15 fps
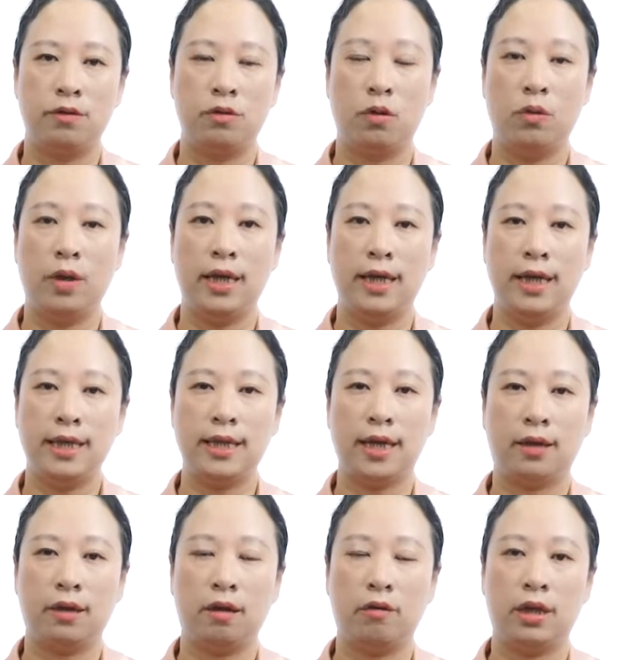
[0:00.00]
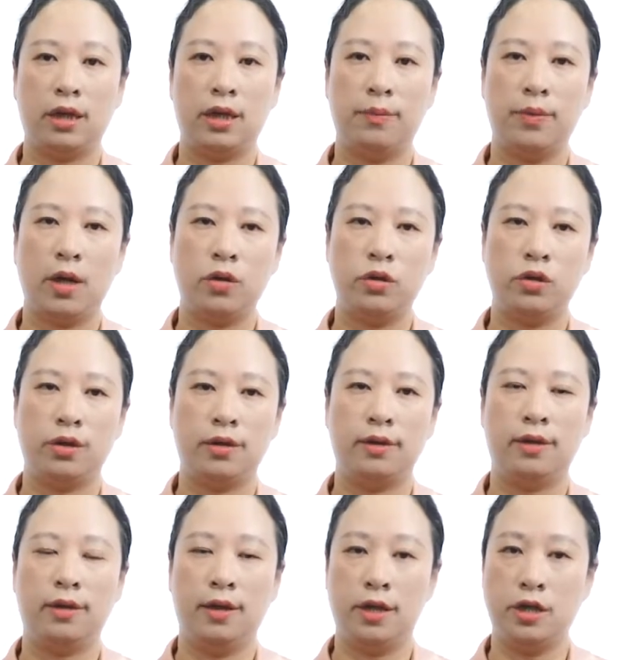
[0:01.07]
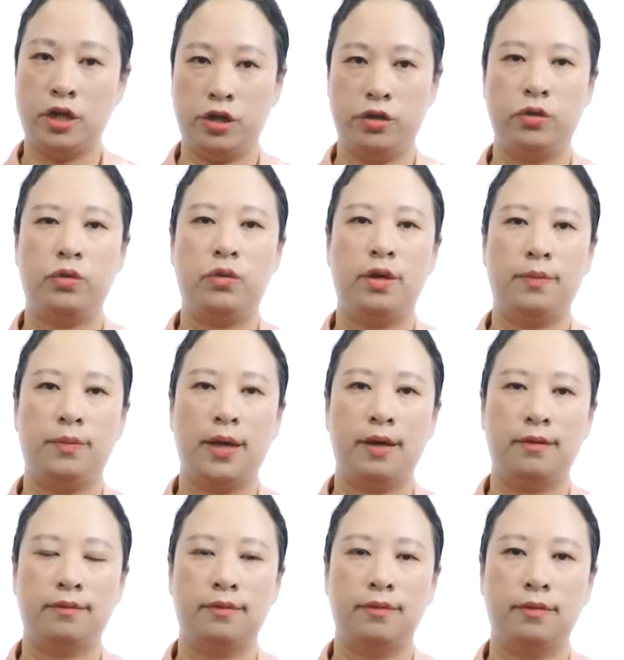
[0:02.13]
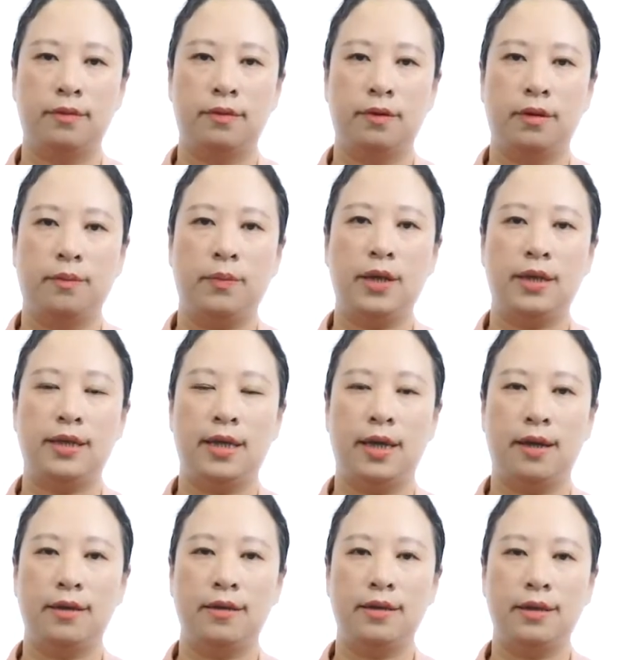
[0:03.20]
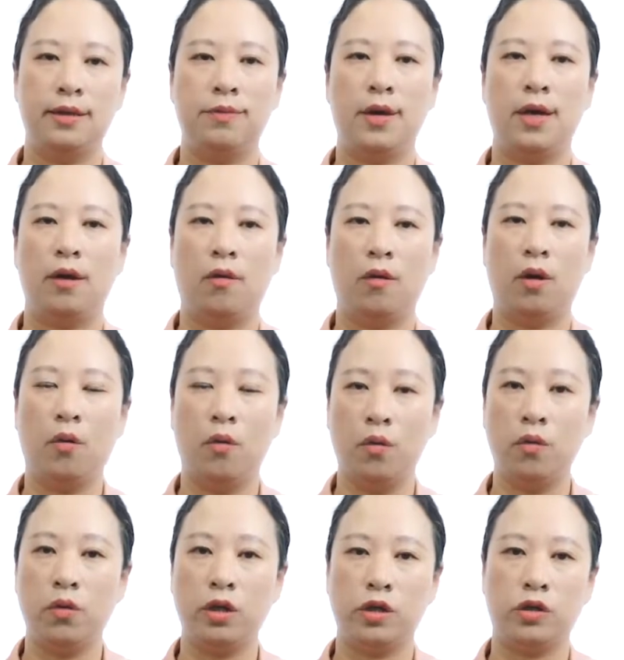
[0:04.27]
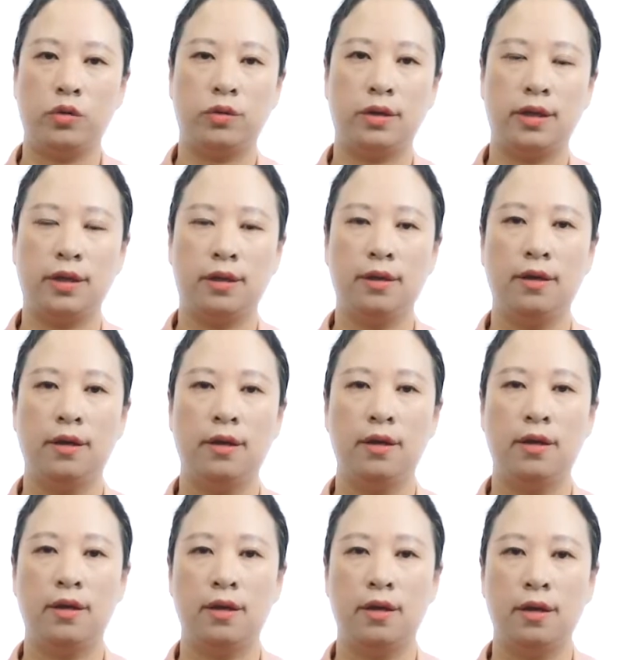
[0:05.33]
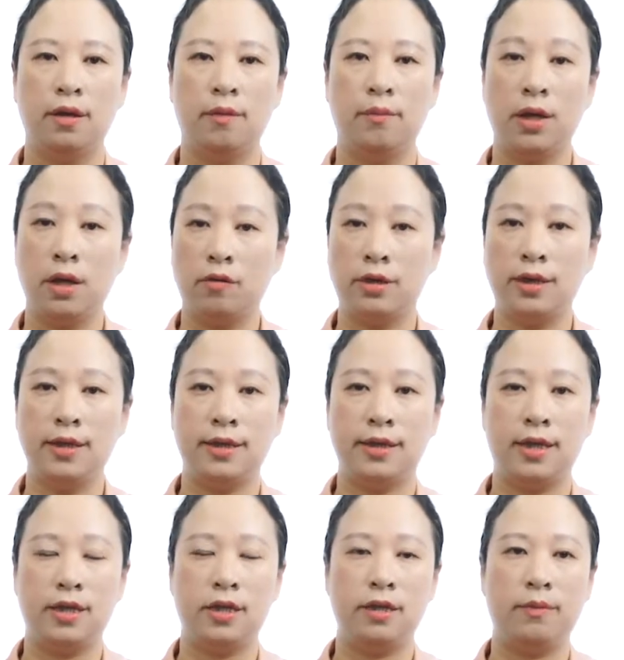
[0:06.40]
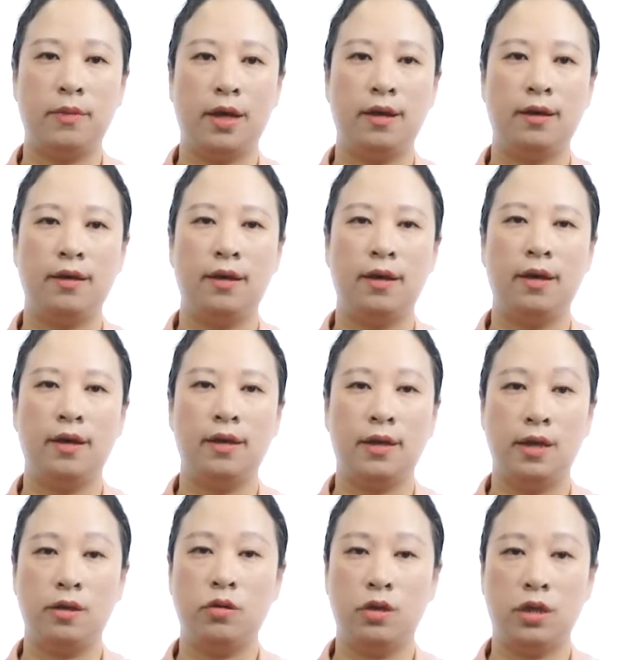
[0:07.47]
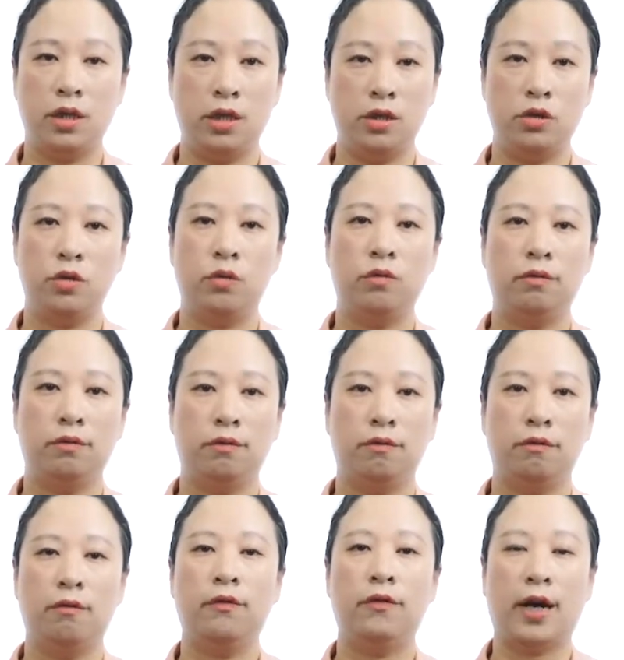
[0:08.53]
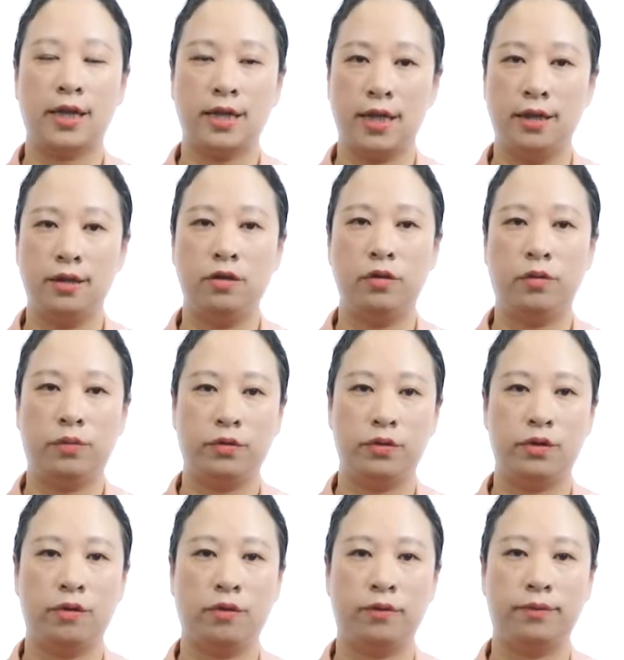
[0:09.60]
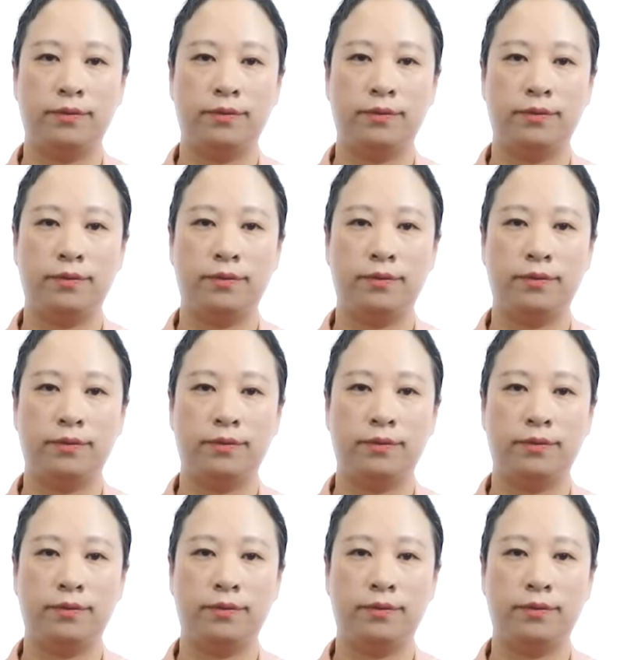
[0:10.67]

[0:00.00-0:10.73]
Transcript: 所谓理想道德的标准也始终会变，并且即便有了宏阔的主题，没有细节之美，也许始终无法成就不朽。